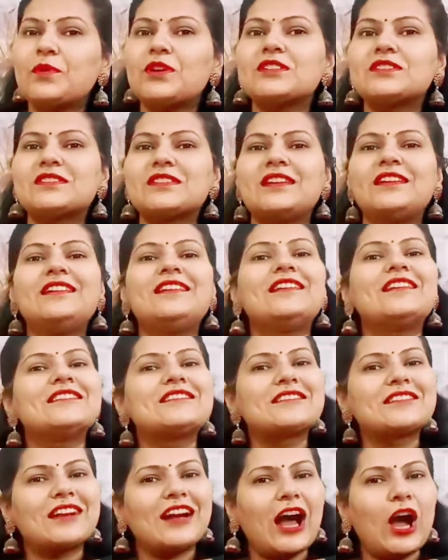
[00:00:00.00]
परसेंट
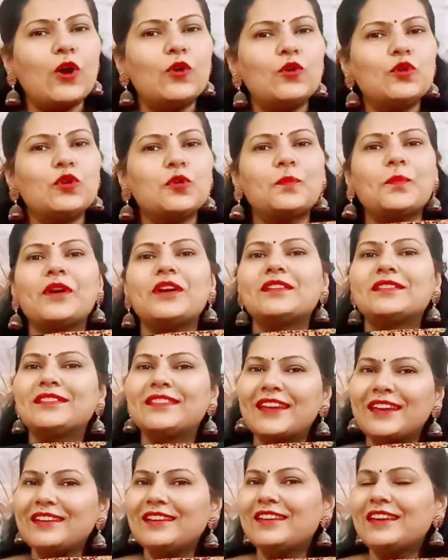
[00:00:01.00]
डिस्काउंट पर
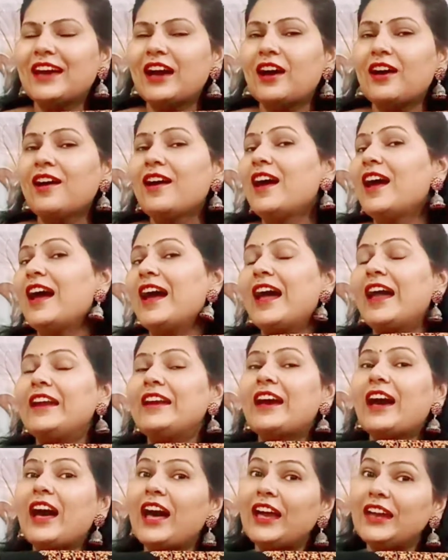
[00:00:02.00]
दिख गया एंड
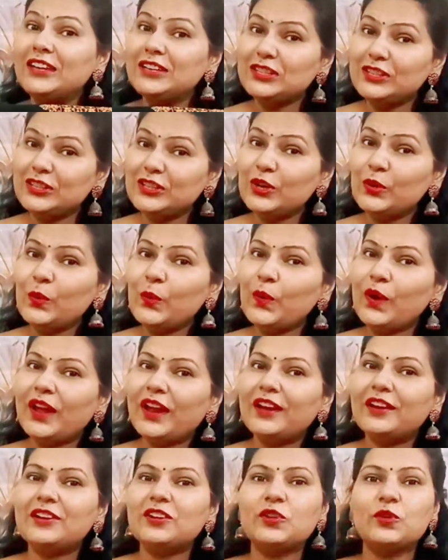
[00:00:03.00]
आई न्यू
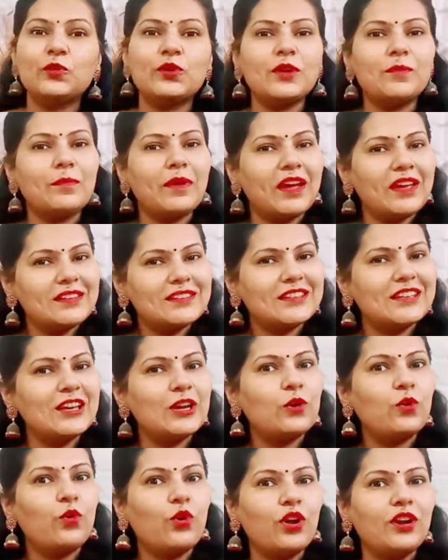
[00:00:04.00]
इट क्योंकि मैं इसकी
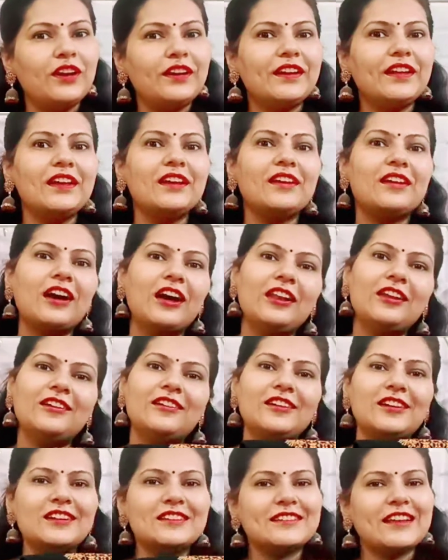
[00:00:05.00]
क्वालिटी
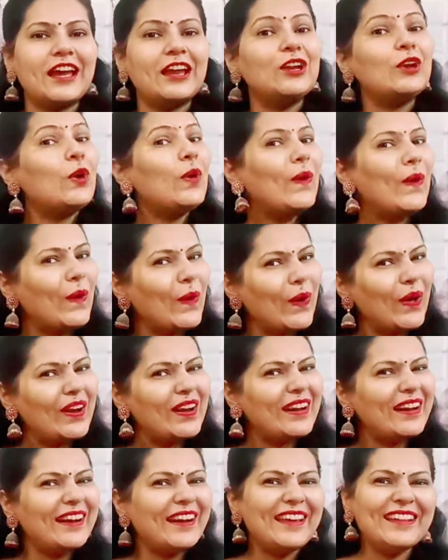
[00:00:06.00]
कलर डिजाइन
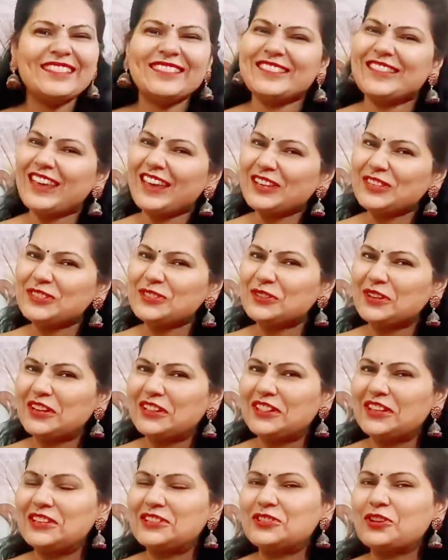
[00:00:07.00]
ऑलरेडी देख चुकी
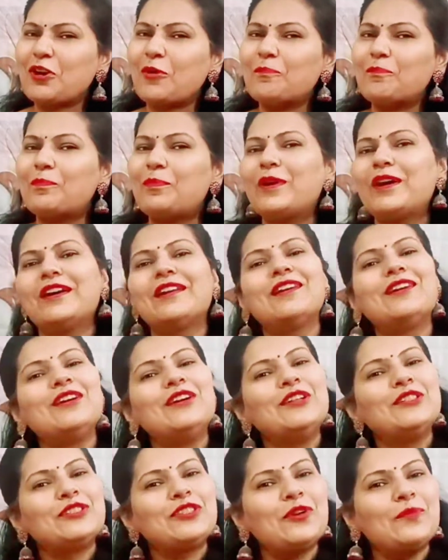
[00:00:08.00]
थी शॉप पर
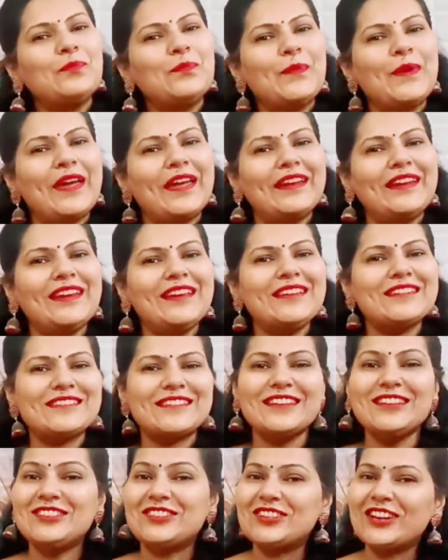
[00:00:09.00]
तो मैंने
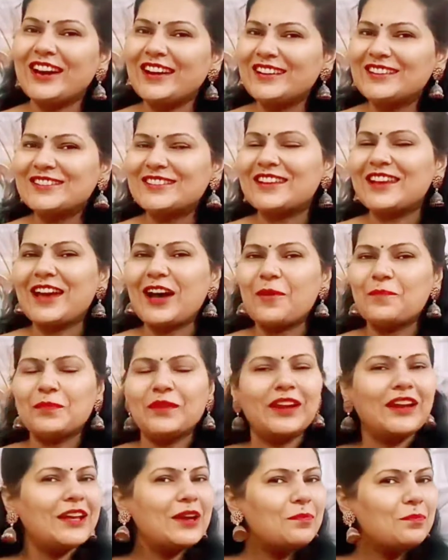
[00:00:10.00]
इसे झट से
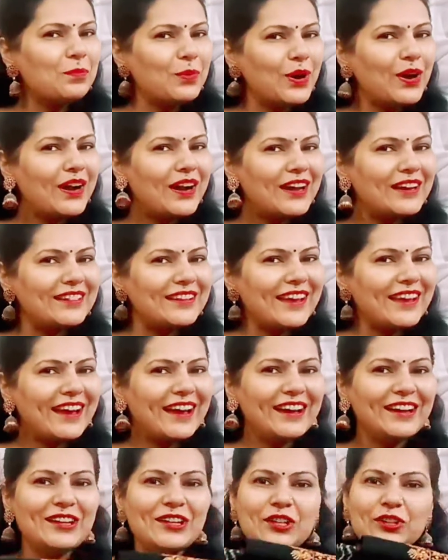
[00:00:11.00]
अपने लिए बुक कर दिया
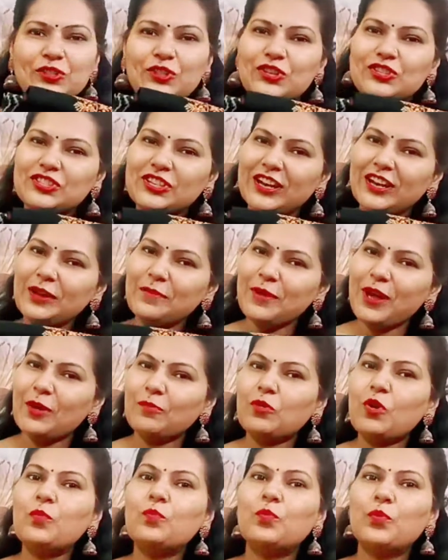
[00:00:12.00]
तो चलिए मैं
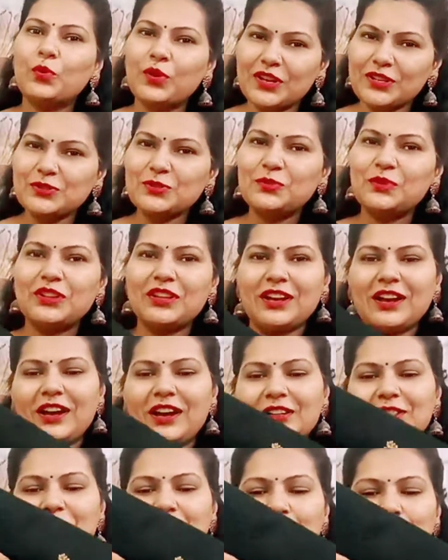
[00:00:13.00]
आपको पूरा सूट दिखाती